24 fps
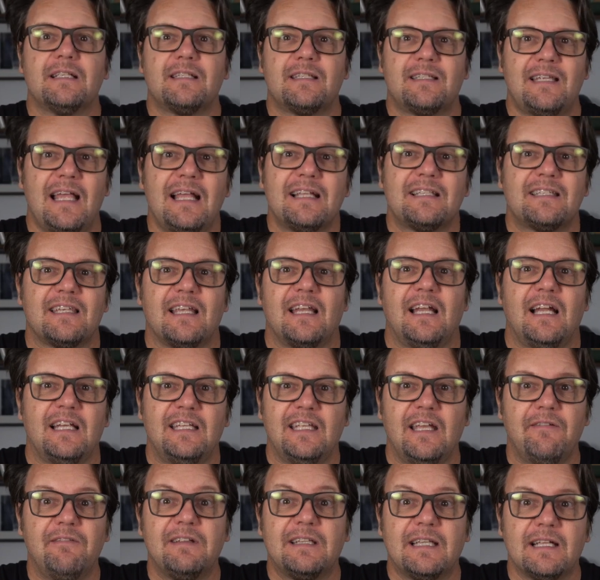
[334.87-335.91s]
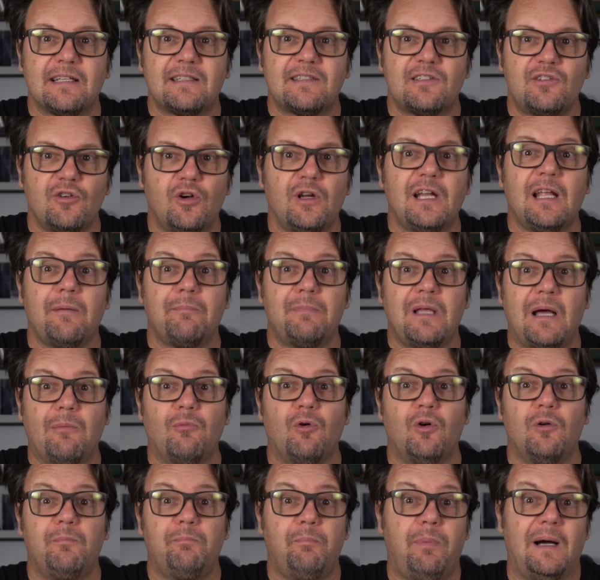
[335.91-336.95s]
Senza la lievitazione
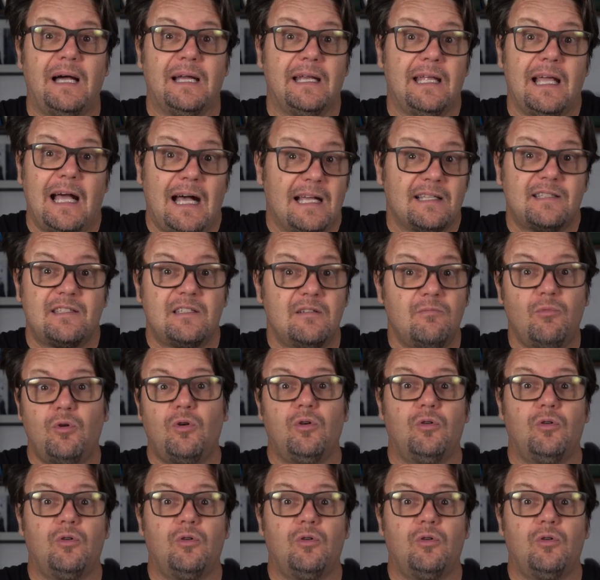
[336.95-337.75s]
abbiamo il pane azimo